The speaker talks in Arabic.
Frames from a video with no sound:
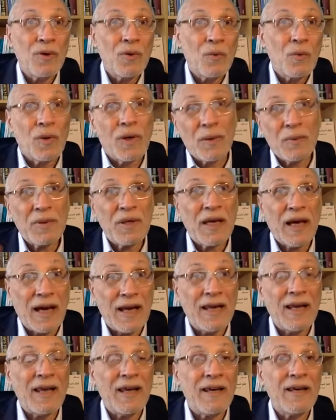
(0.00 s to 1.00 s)
ونبكي
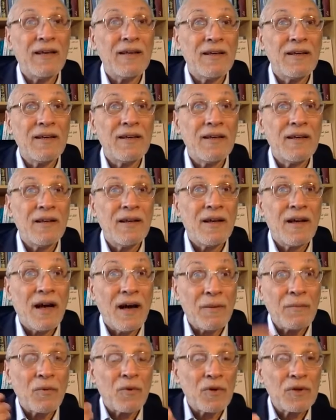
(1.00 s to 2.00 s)
عليه
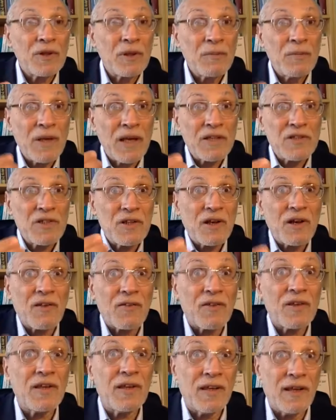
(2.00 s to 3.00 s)
أم قتل من أجل
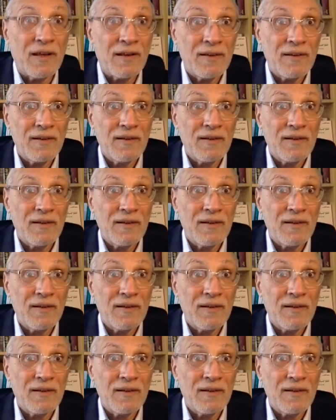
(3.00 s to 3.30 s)
قضية